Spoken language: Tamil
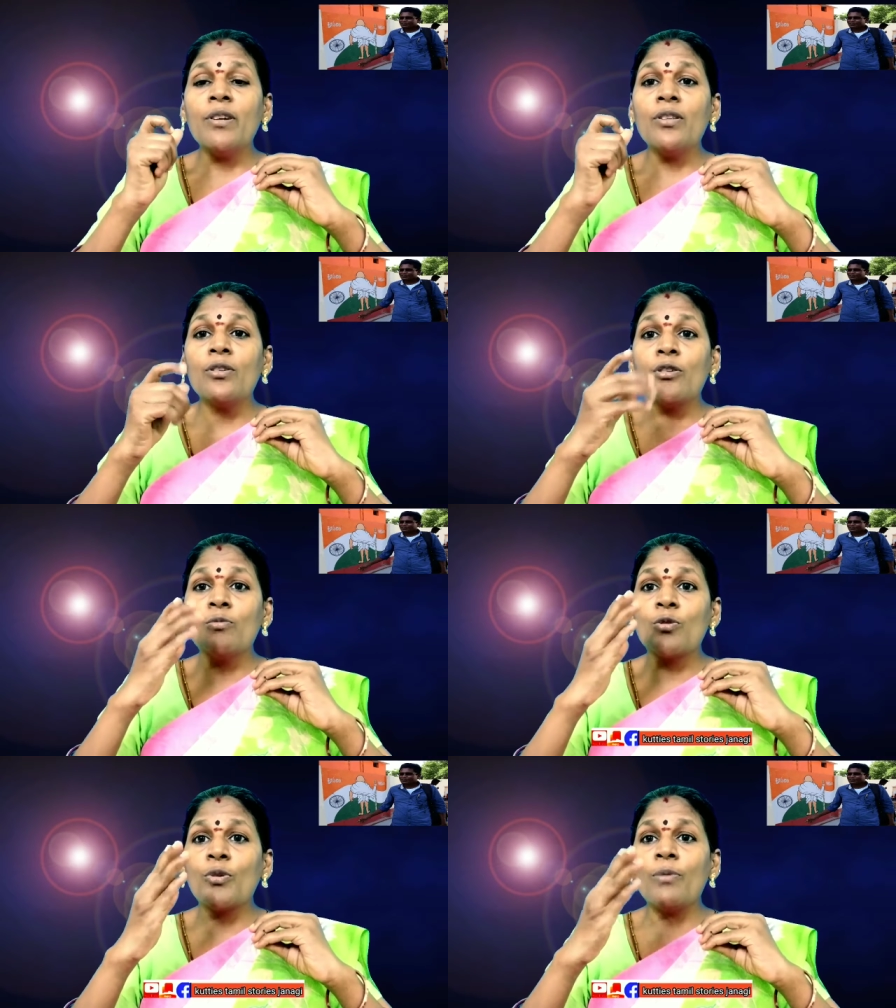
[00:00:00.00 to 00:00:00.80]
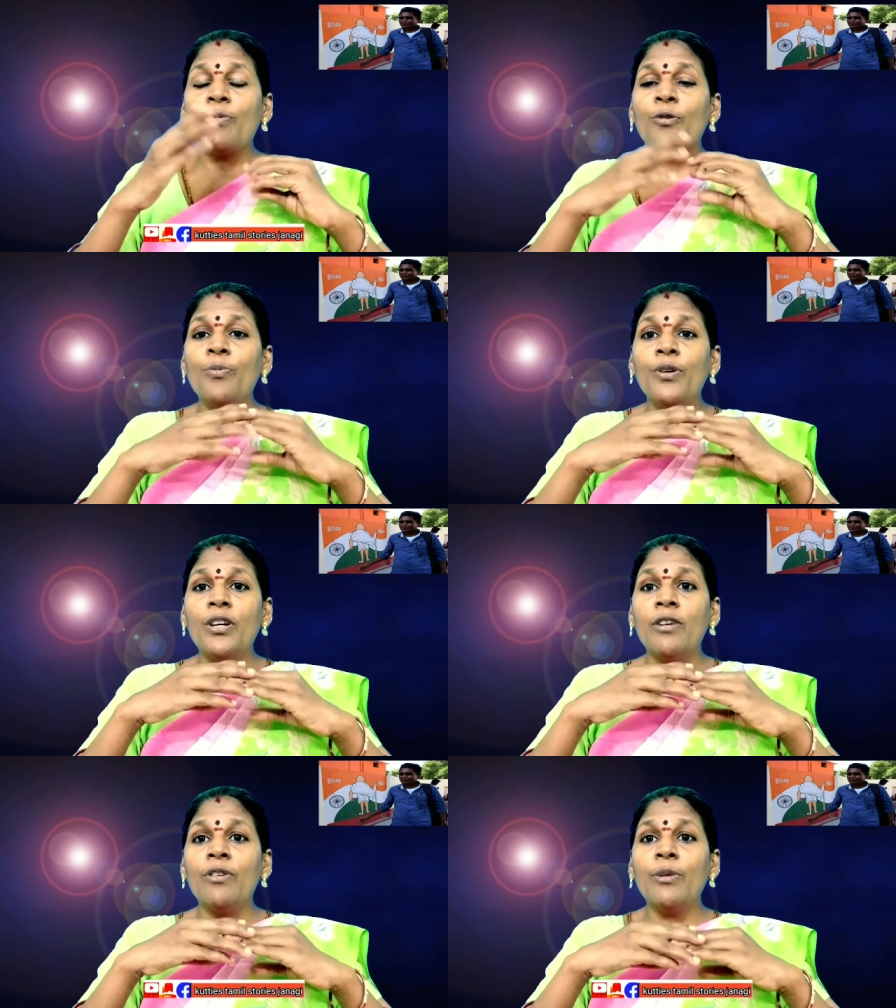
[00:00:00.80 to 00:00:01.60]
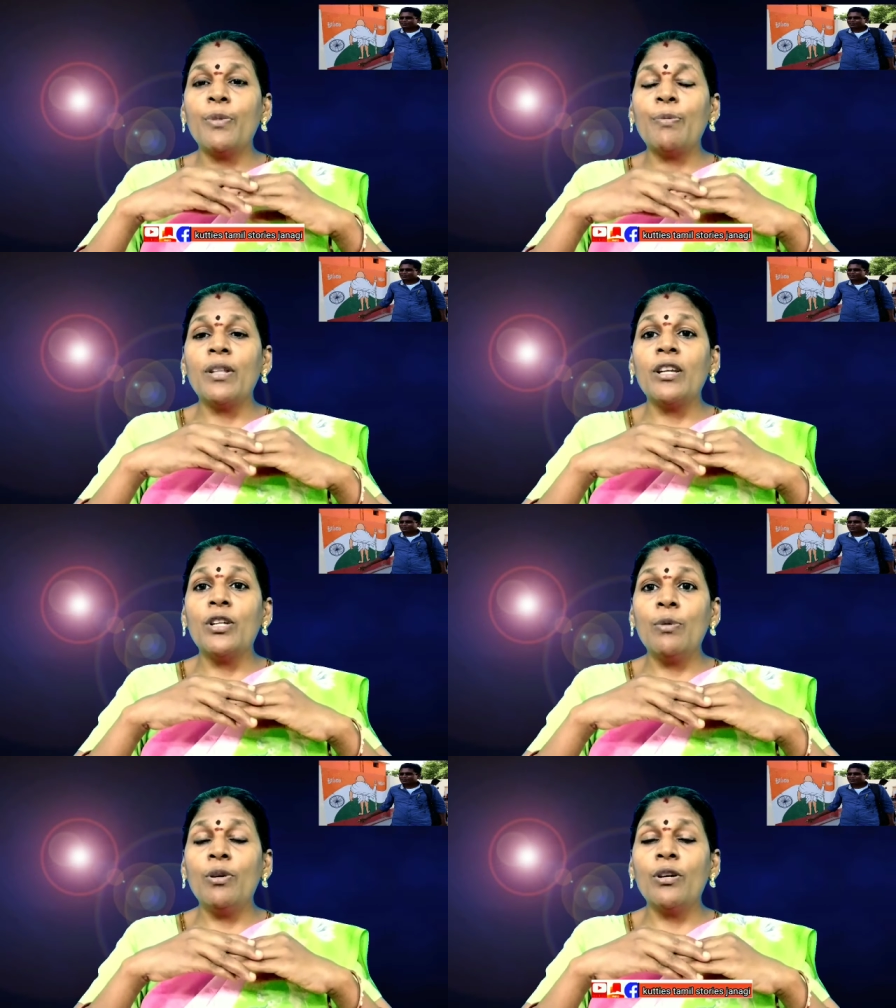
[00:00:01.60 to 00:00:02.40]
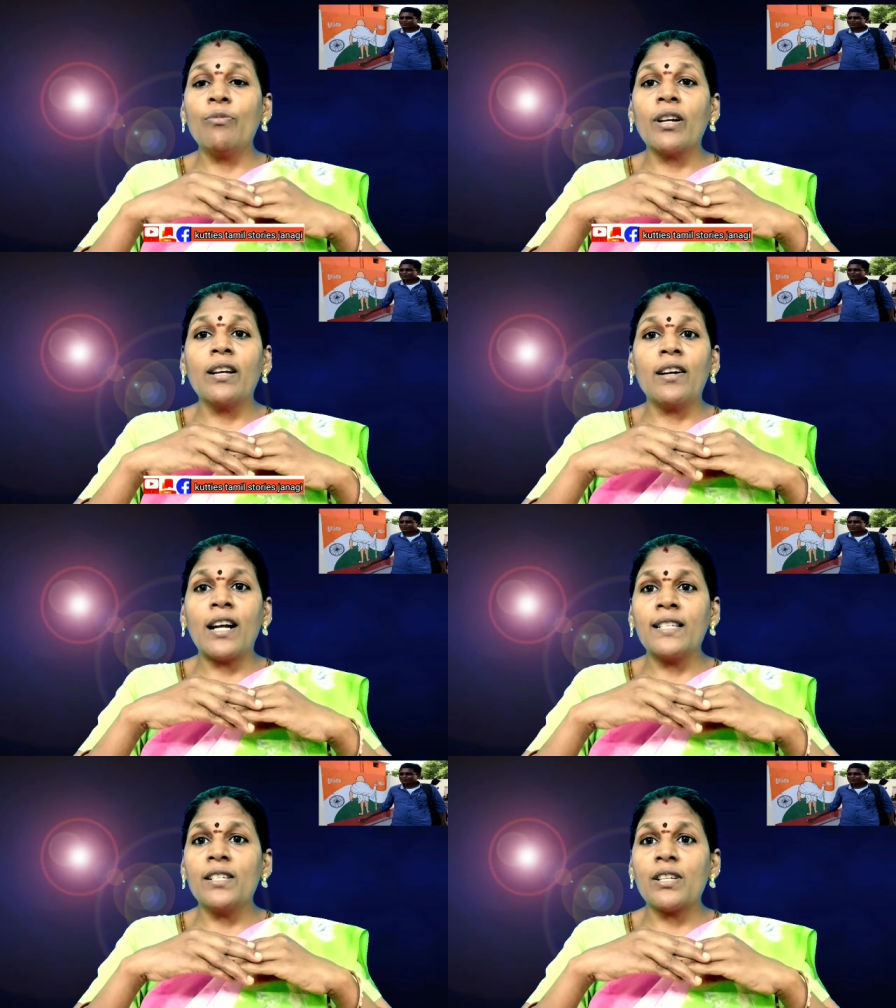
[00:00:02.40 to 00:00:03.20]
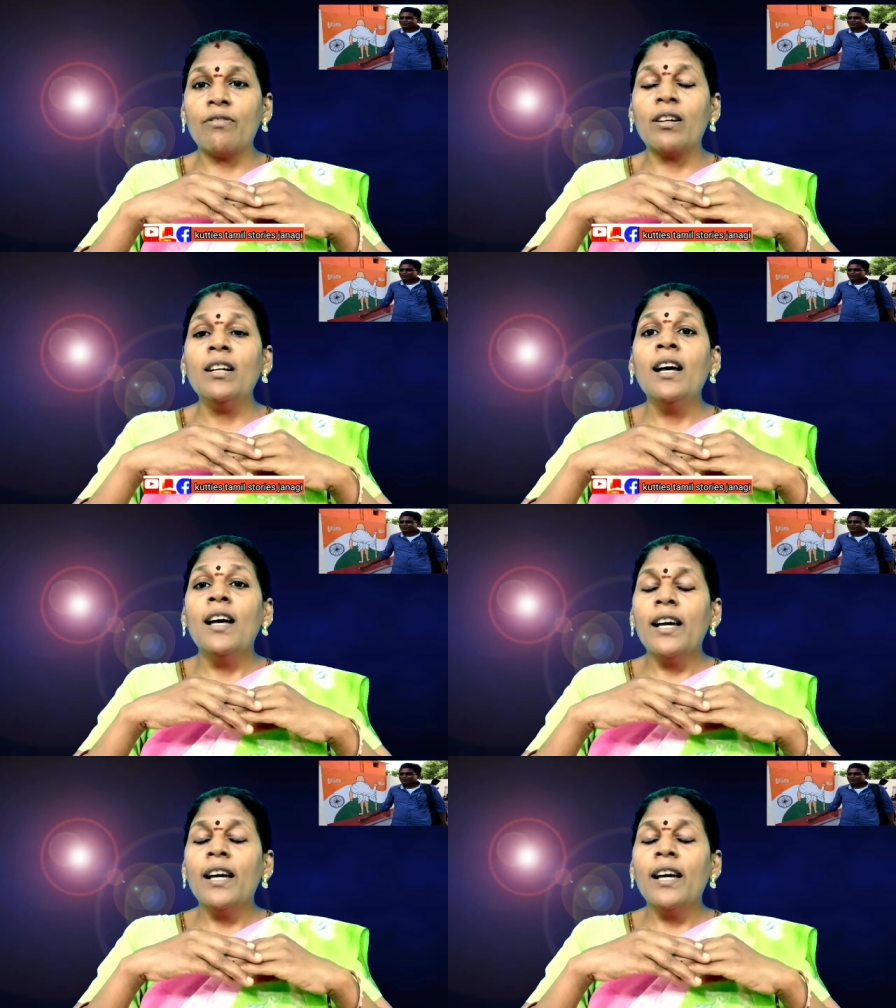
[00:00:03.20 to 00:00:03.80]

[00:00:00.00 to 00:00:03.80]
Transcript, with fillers: மனிதனுக்கும் சுய பொறுப்பு இருக்க வேண்டும் என்பதை நிரூபிக்கும் வரையில் ராஜேஷ் அவர்கள்